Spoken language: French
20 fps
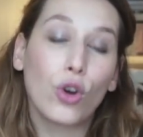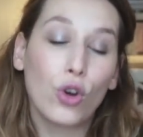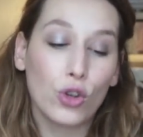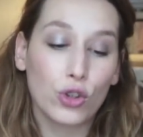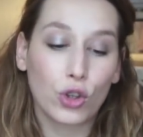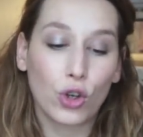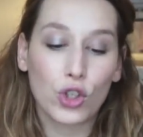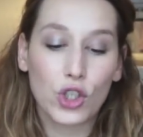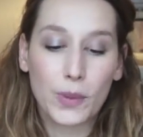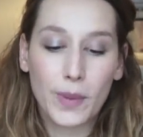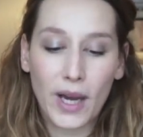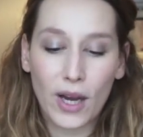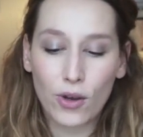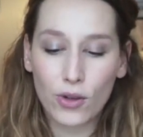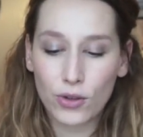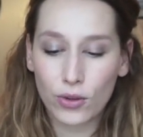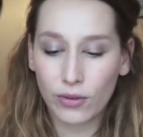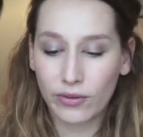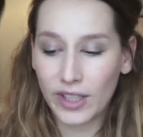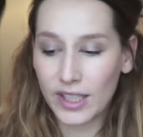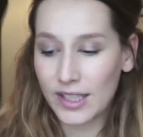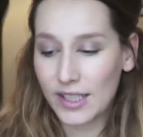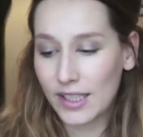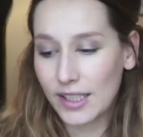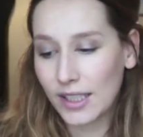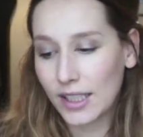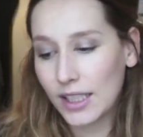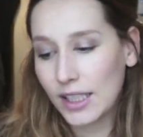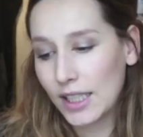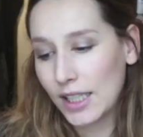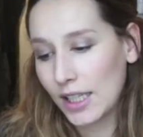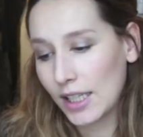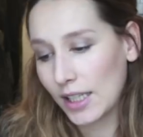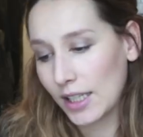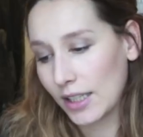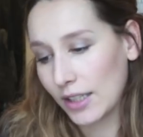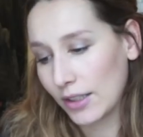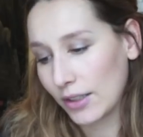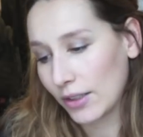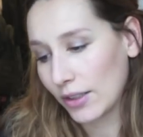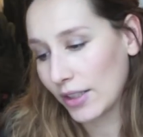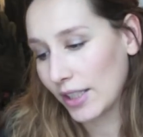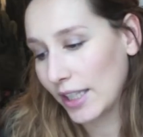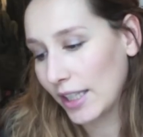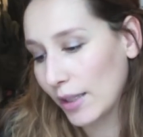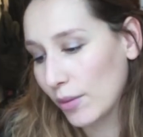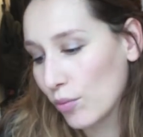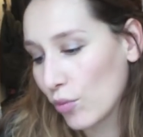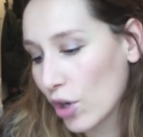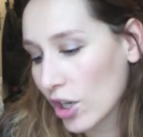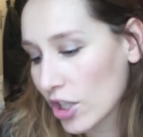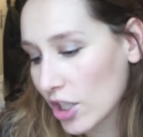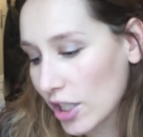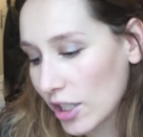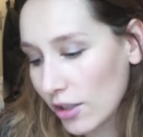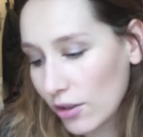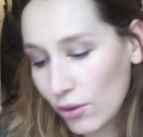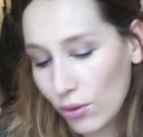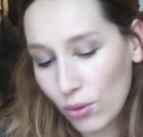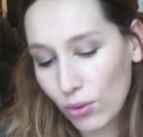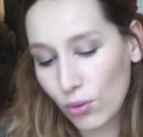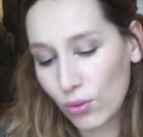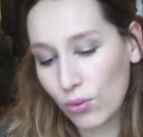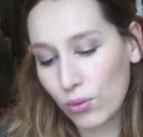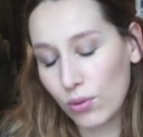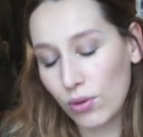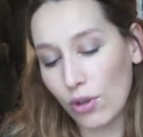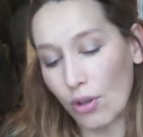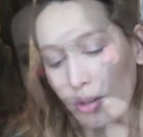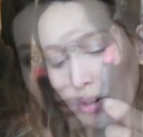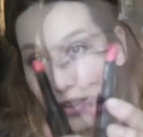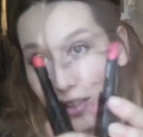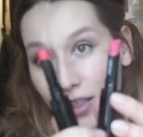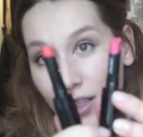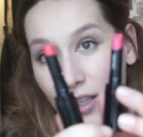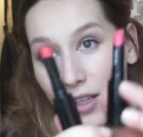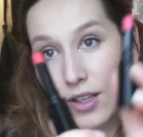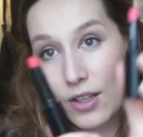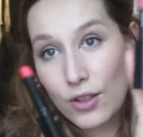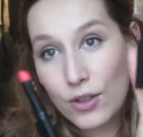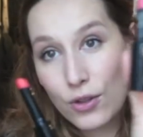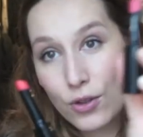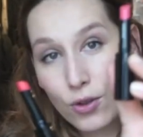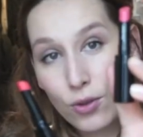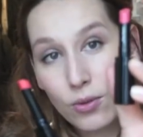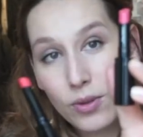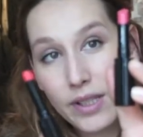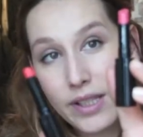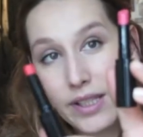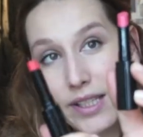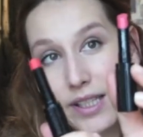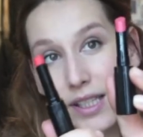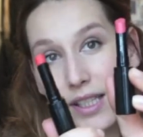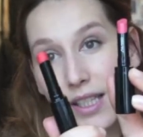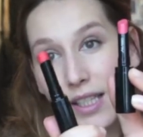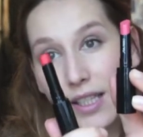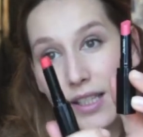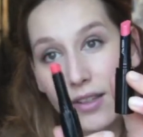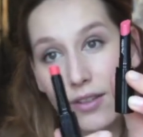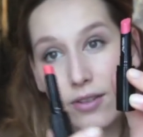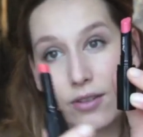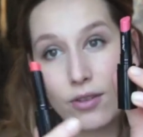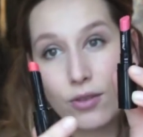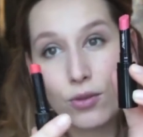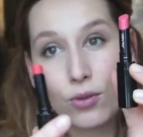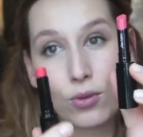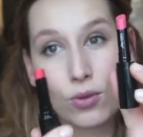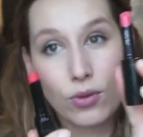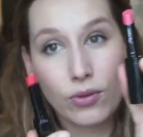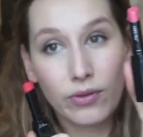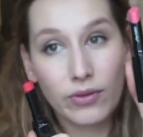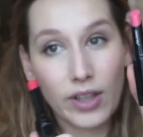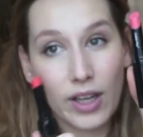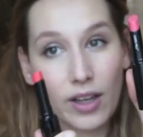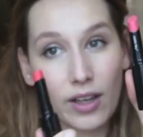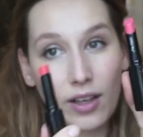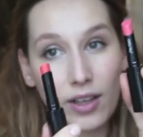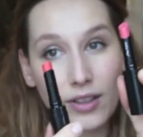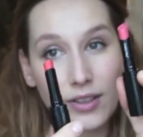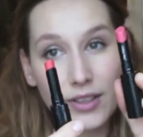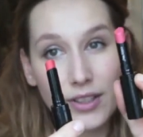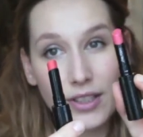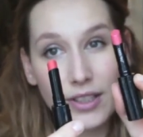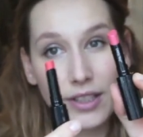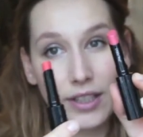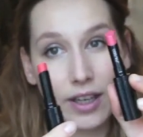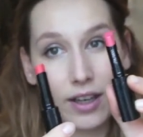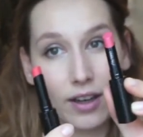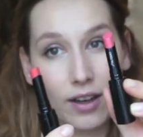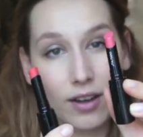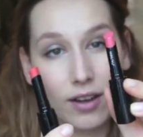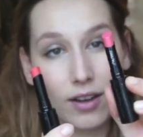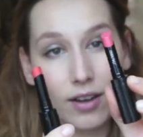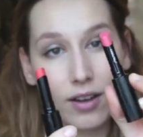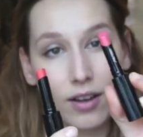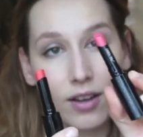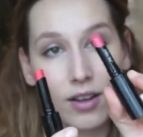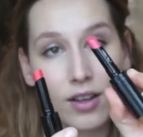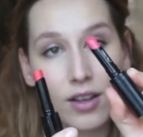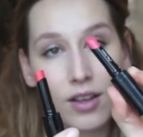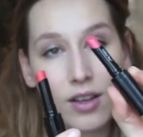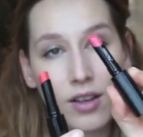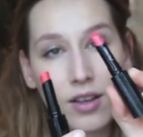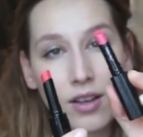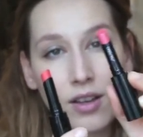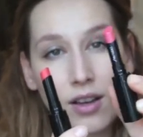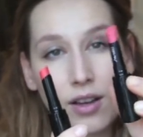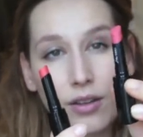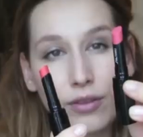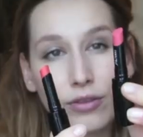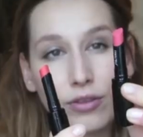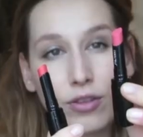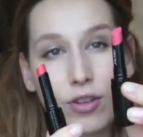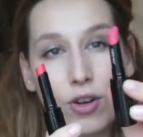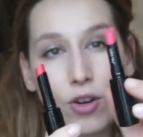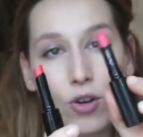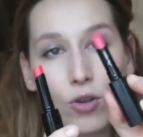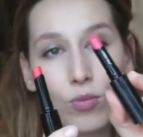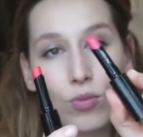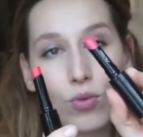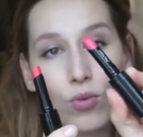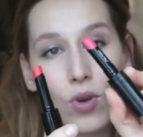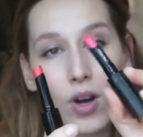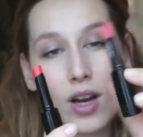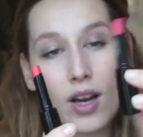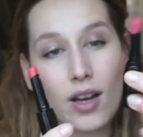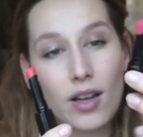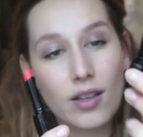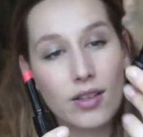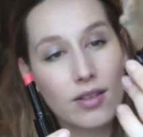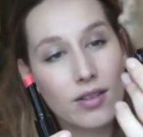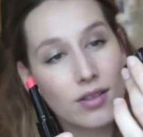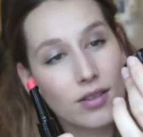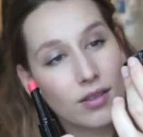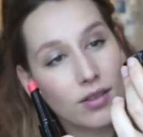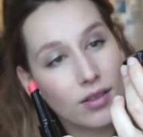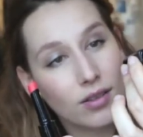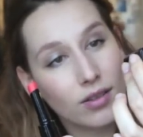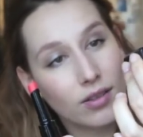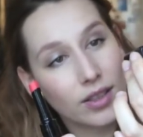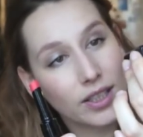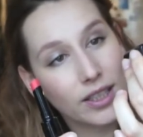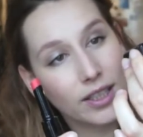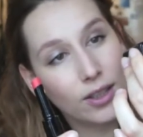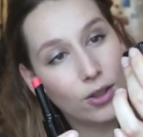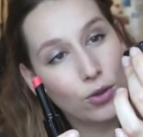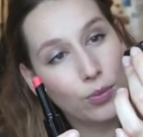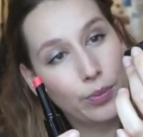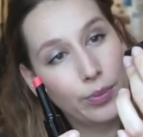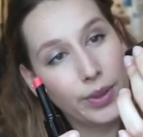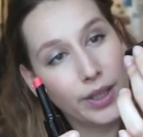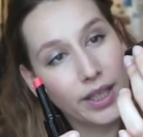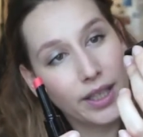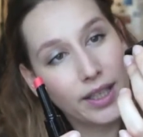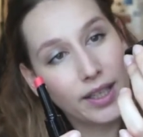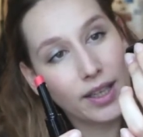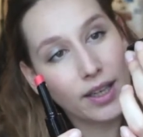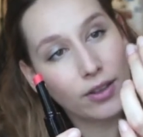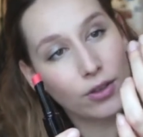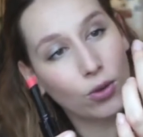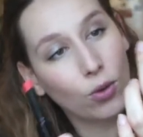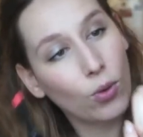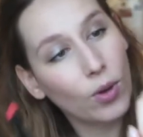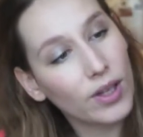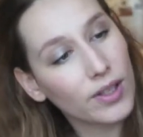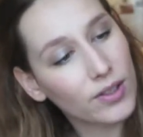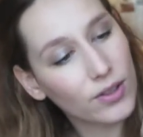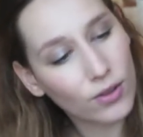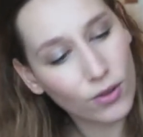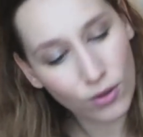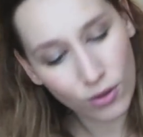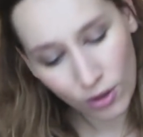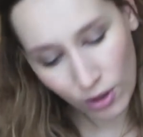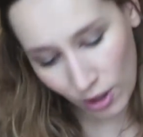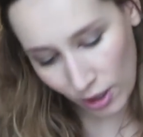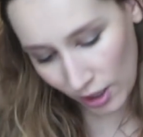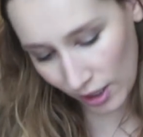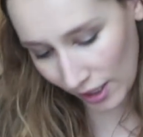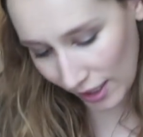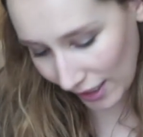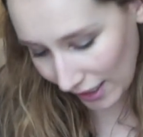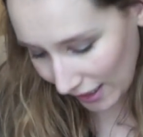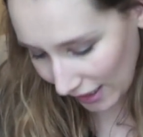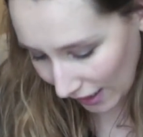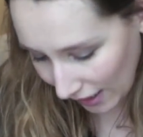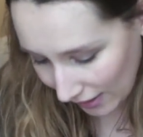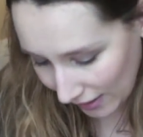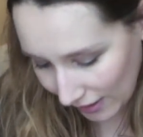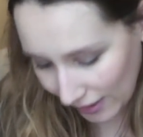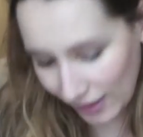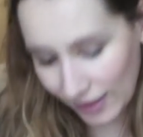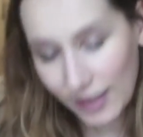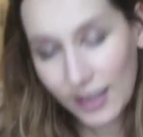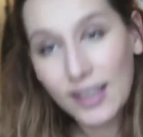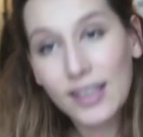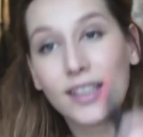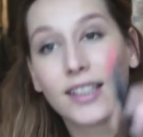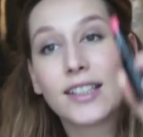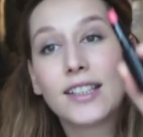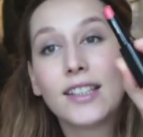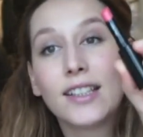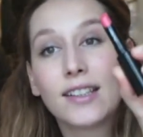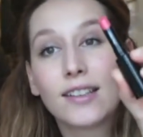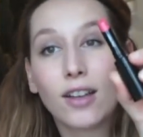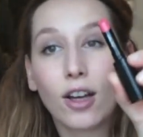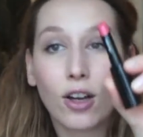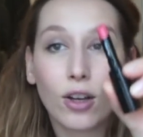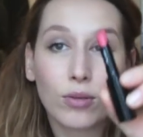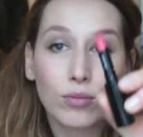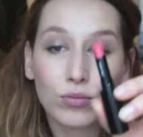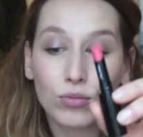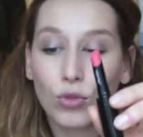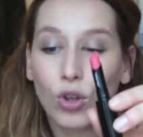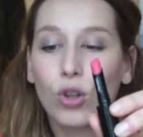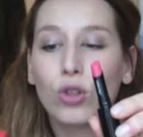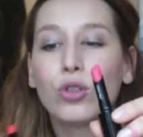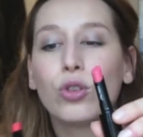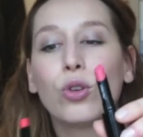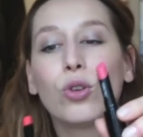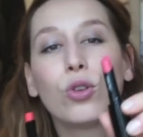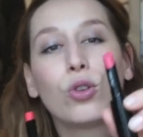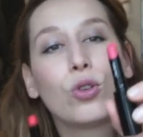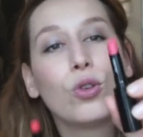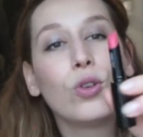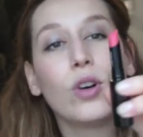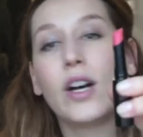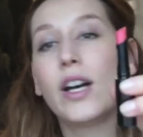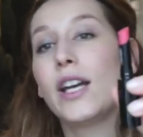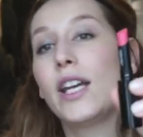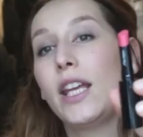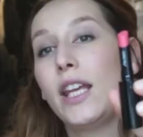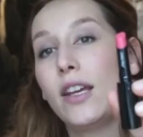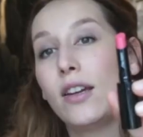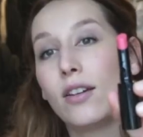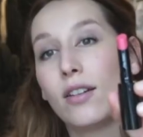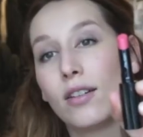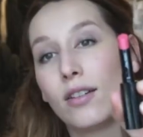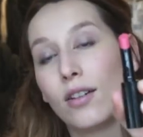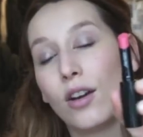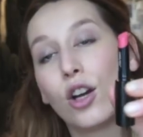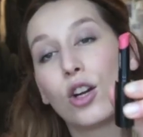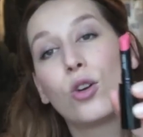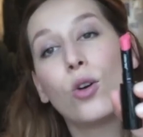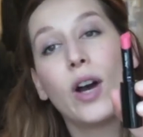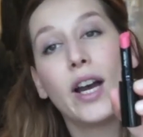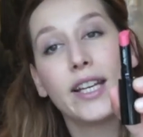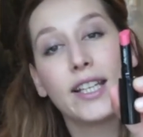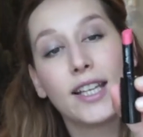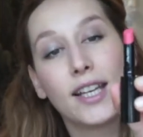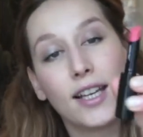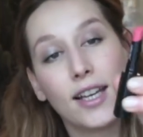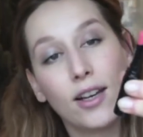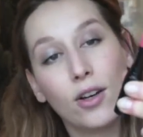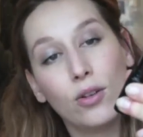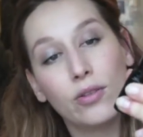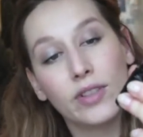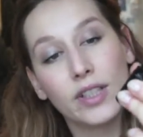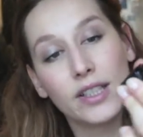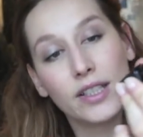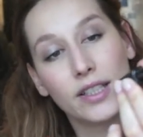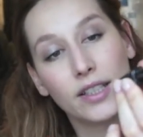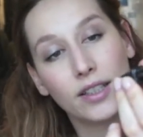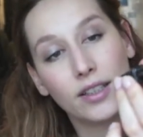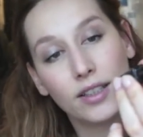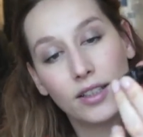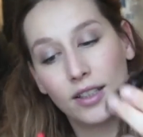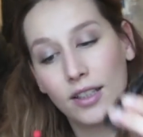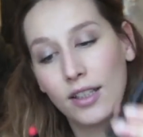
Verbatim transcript: en transparence on va dire. et moi j'ai deux couleurs. Celui-ci qui est donc on va dire un framboise qui est le PK304 qui est un entre corail, euh, un corail clair on va dire,